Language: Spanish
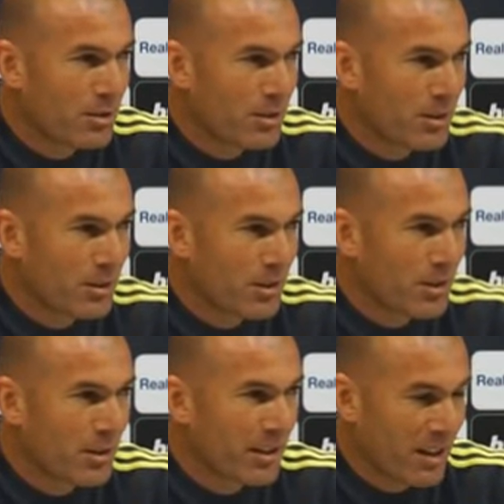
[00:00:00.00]

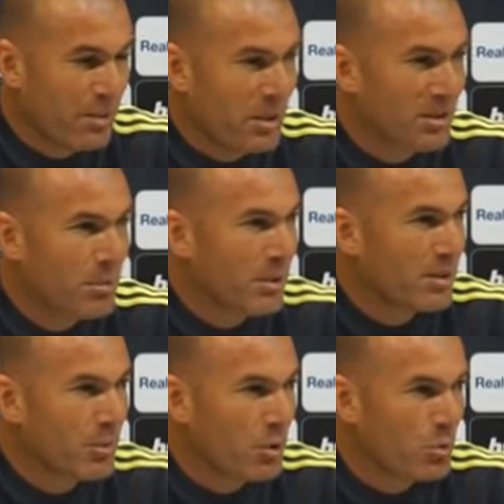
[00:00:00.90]
eh, y además
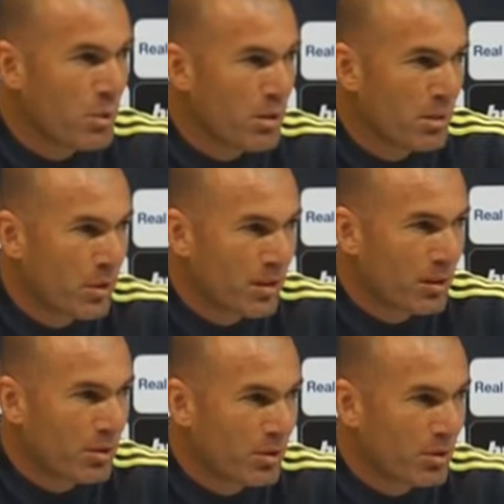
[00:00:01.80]
empezamos muy bien el
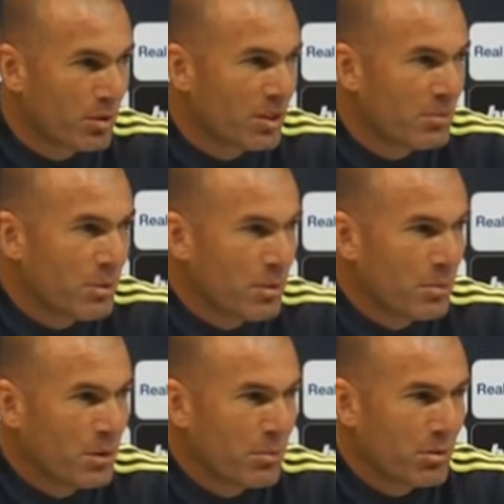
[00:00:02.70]
partido, los 15
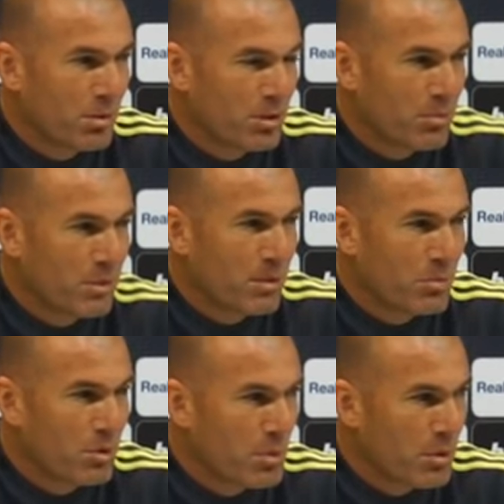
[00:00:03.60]
primeros minutos
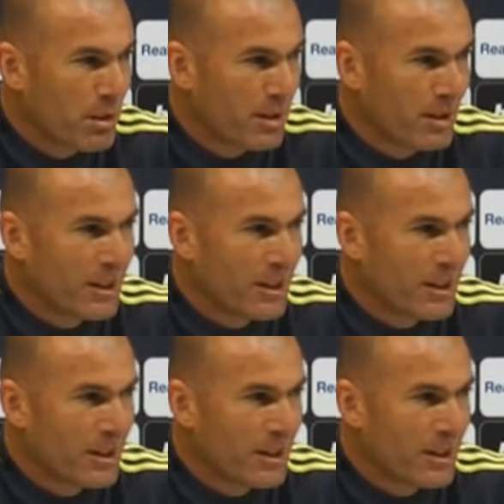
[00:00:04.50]
empezamos muy bien.